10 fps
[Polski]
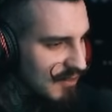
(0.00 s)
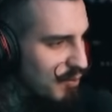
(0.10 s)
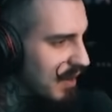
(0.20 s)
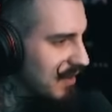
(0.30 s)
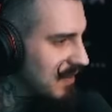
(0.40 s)

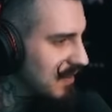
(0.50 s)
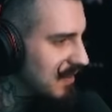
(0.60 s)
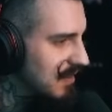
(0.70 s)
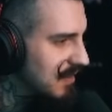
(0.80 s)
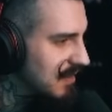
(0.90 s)
Wait.
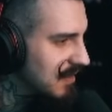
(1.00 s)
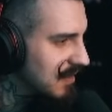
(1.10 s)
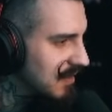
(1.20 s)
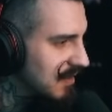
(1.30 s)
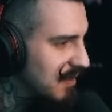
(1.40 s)

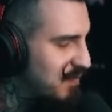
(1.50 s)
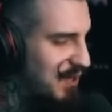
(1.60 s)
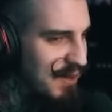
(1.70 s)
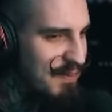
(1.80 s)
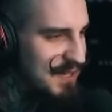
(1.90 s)

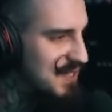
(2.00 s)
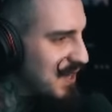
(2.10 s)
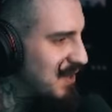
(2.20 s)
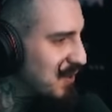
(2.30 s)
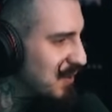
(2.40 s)
Ty, bez
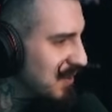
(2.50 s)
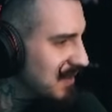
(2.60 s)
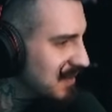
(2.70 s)
kitu!